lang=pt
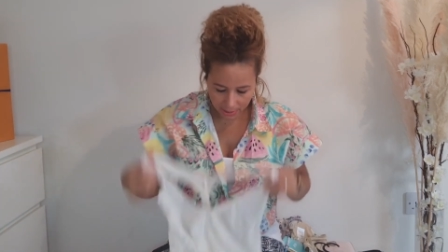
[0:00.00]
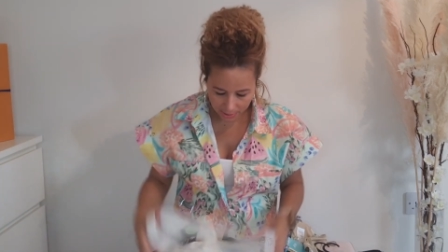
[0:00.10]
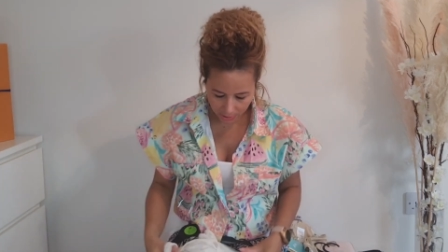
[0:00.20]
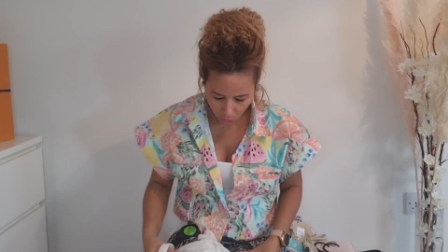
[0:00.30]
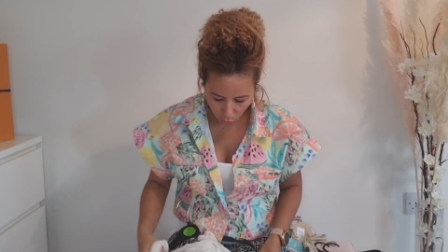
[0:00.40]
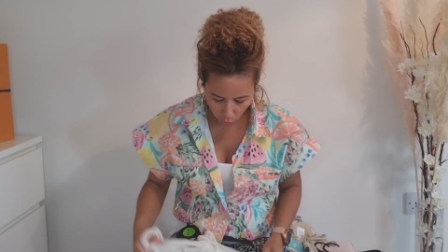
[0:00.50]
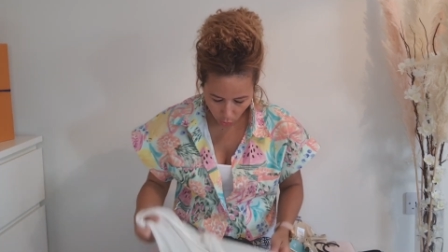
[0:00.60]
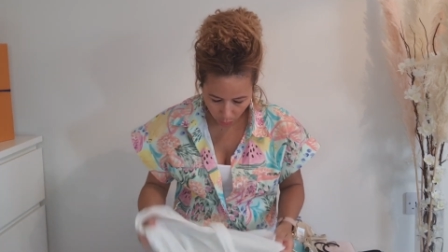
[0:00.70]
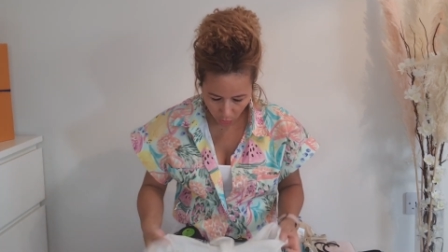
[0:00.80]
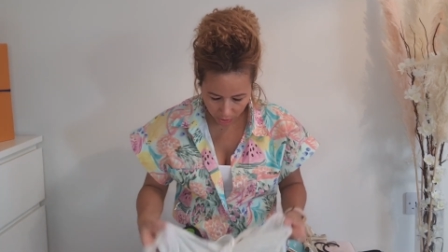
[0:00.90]
E eu estou
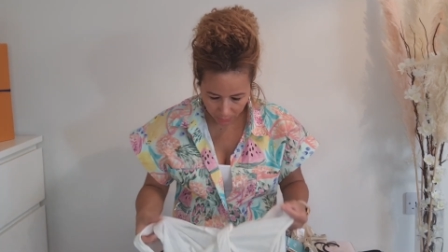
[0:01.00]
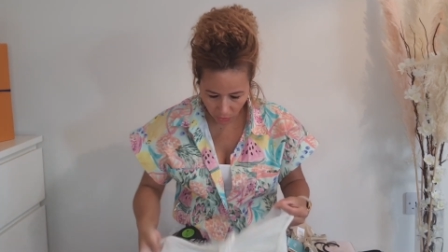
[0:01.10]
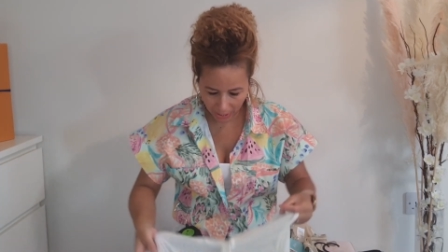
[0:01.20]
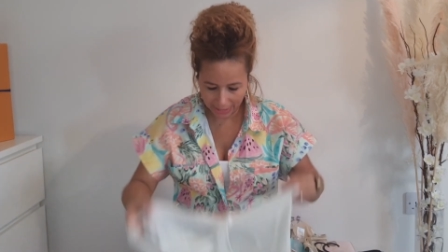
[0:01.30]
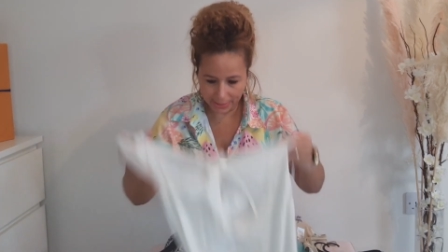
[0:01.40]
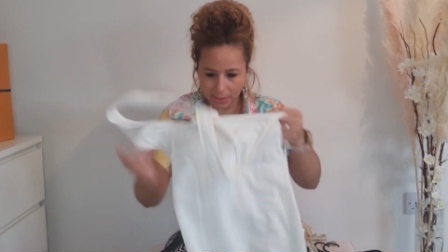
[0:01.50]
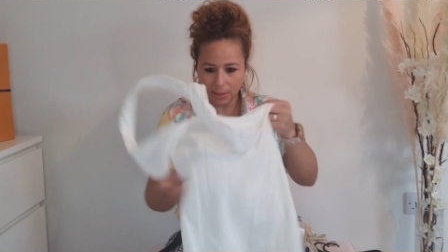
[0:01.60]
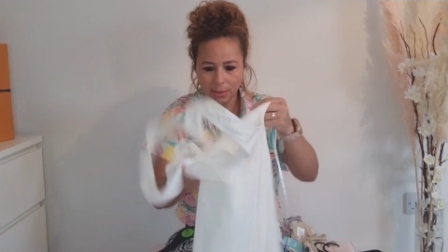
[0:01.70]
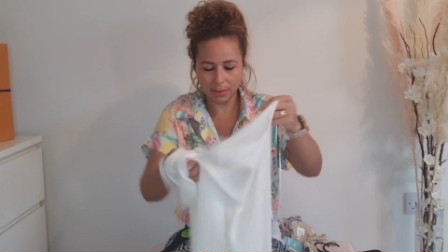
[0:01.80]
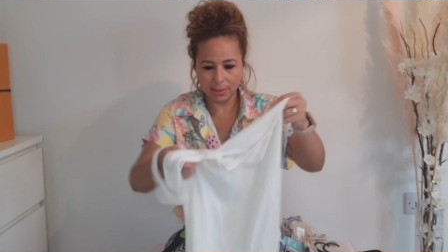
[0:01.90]
um pouquinho bolada.
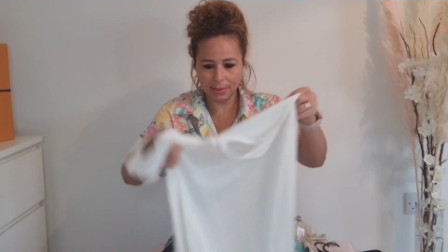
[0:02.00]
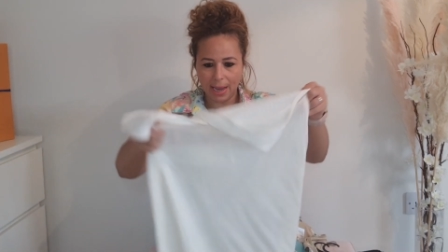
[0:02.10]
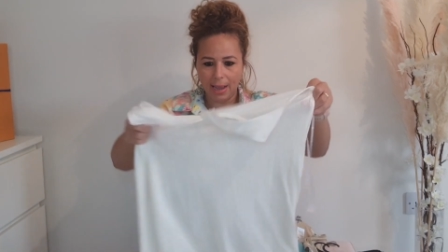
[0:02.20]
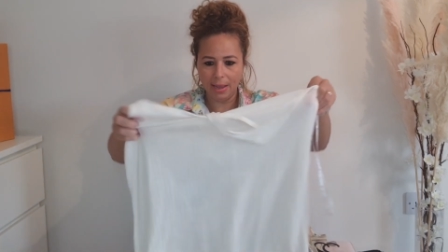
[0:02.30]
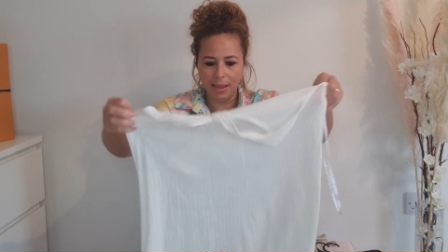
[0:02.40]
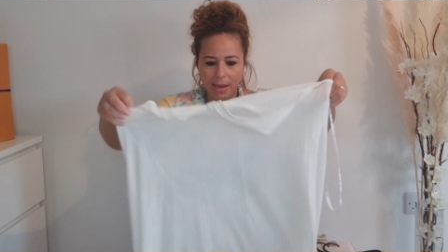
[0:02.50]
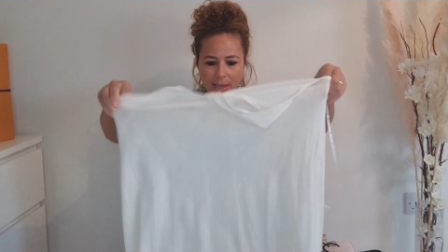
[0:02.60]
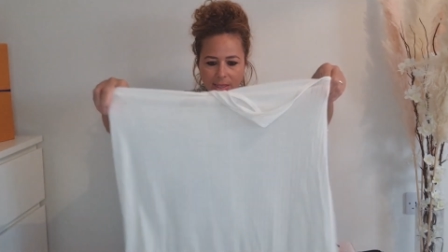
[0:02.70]
Tá, ele é